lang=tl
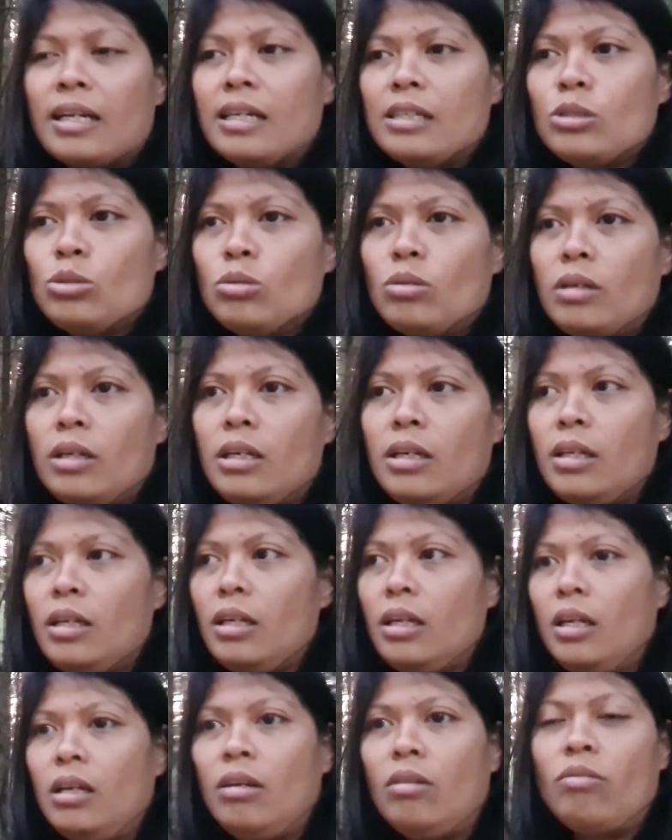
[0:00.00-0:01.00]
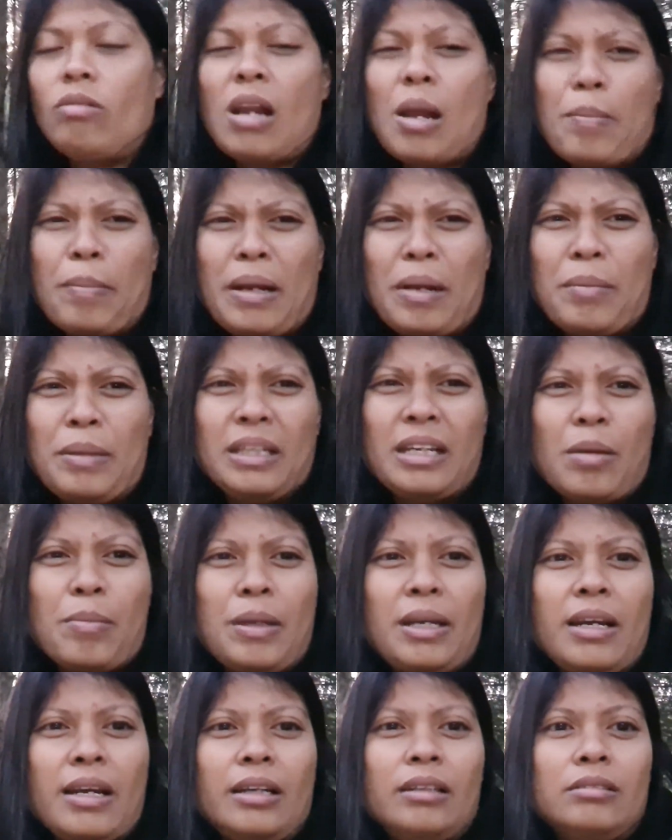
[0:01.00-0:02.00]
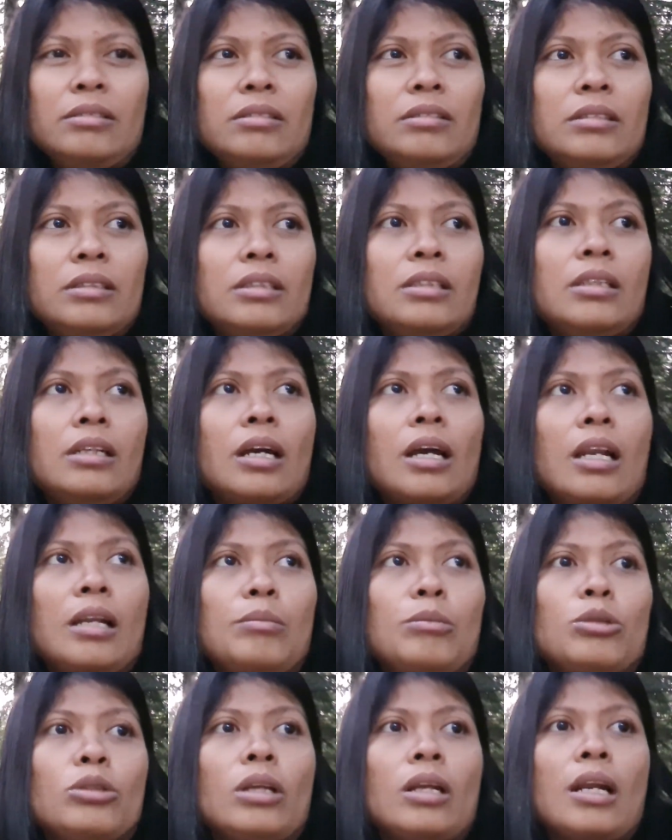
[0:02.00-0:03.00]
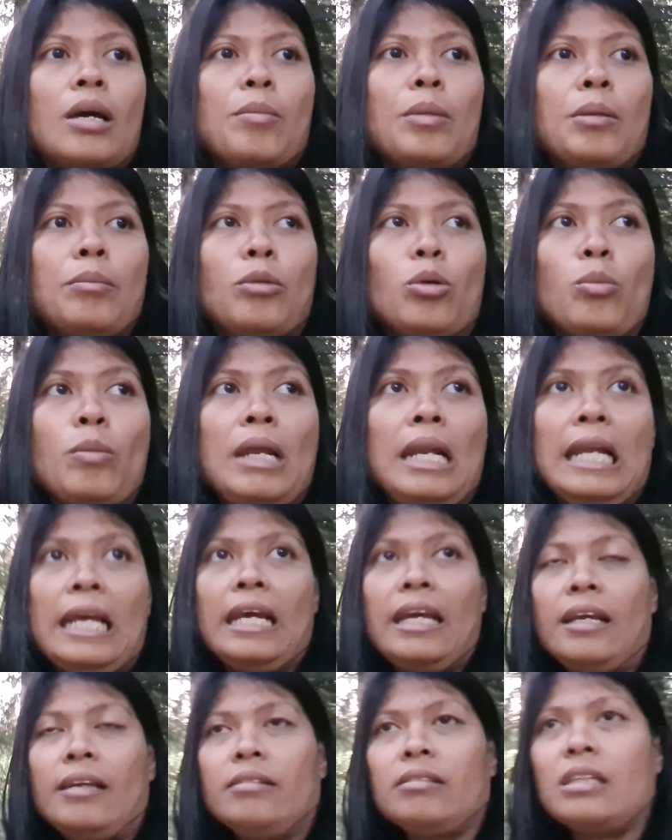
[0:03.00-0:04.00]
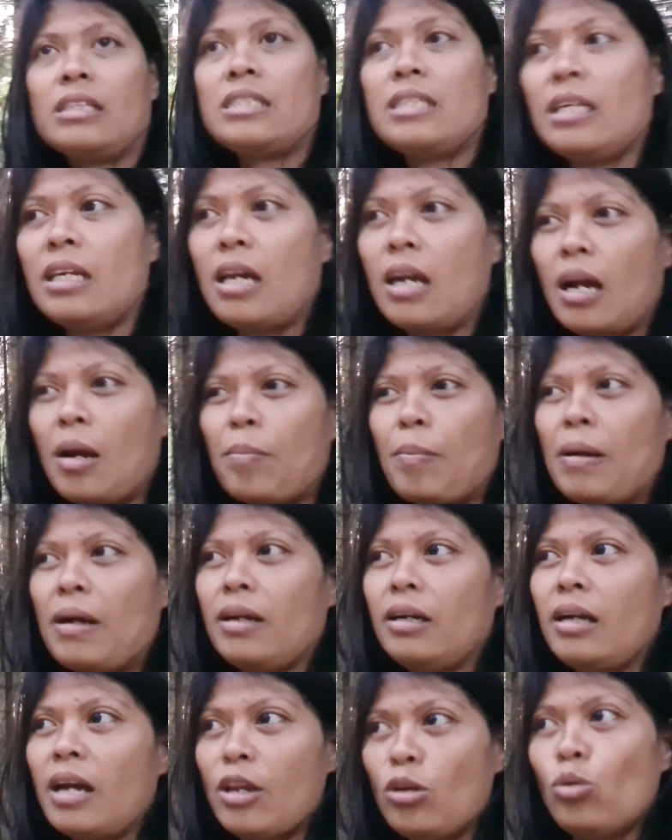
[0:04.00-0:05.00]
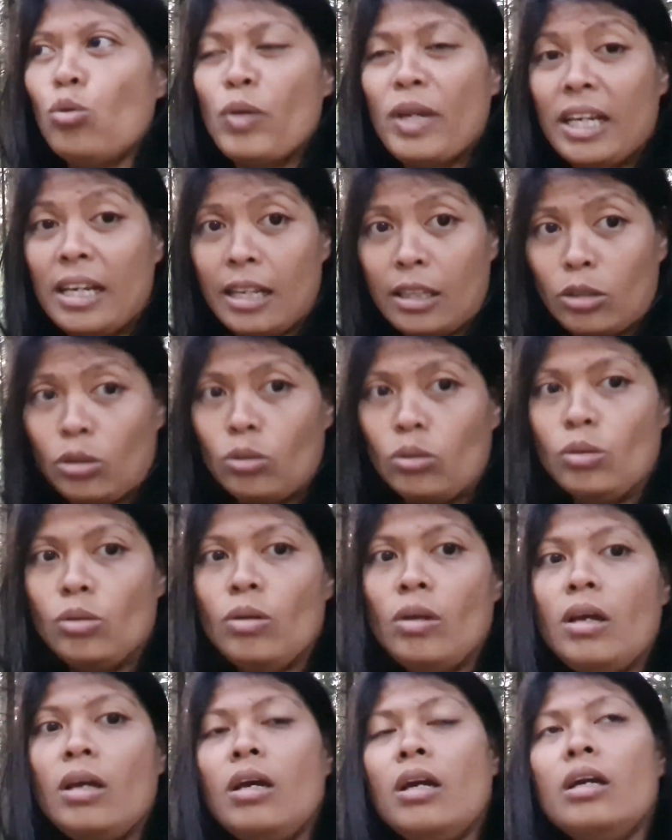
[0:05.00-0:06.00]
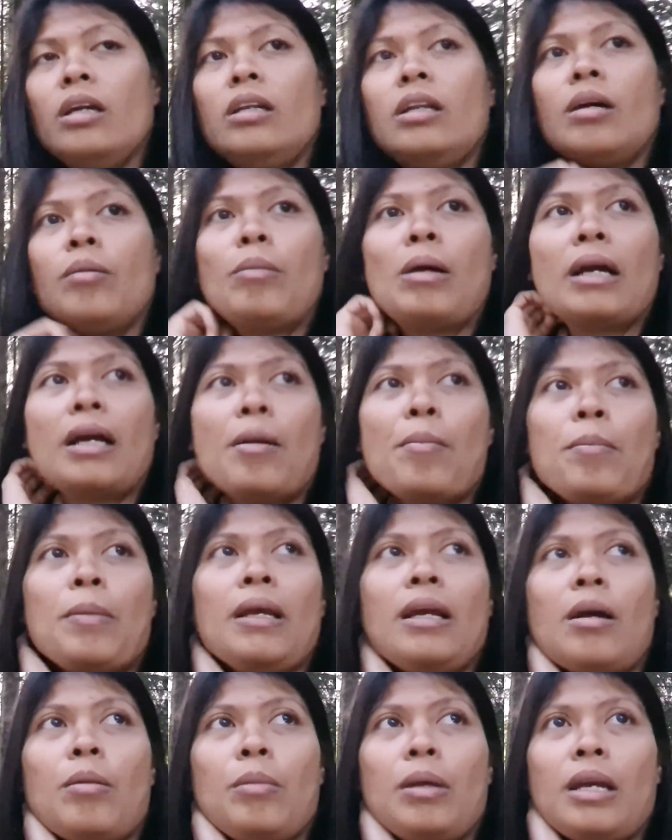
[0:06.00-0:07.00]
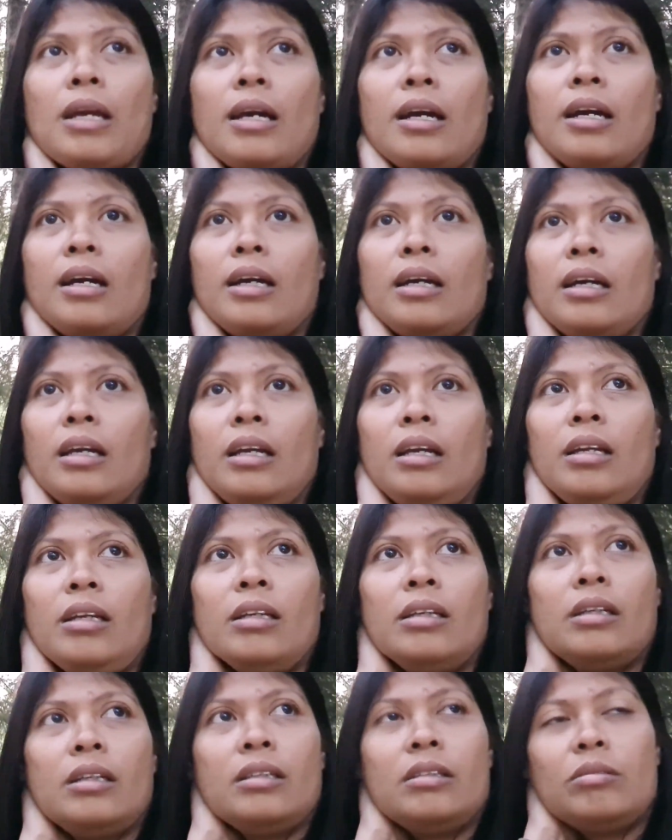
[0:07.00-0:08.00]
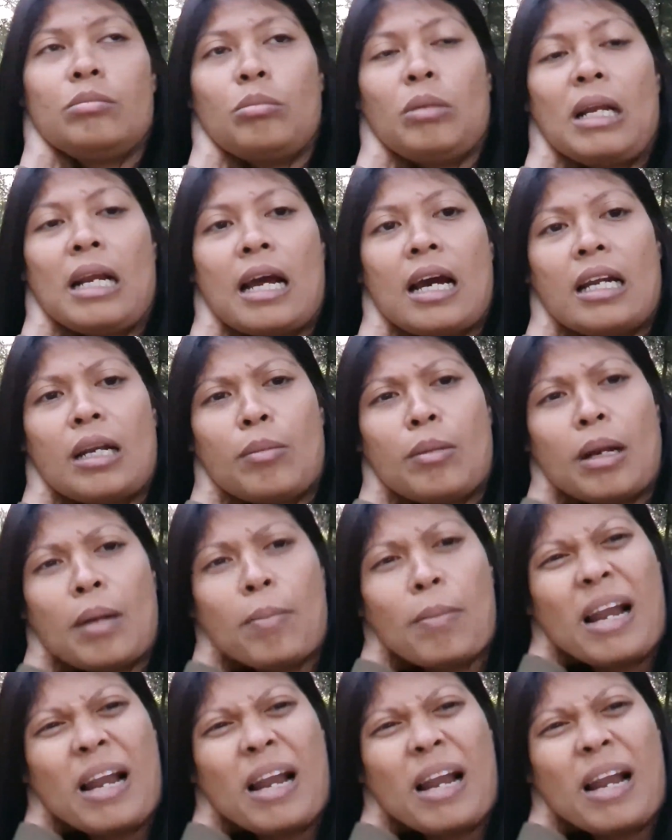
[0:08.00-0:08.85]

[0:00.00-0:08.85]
kaso ay wala pa naman kaming ganun nakalimutan namin bumili kasi nga kapag ngayong week na to nang magcamping kami ay biglaan naman na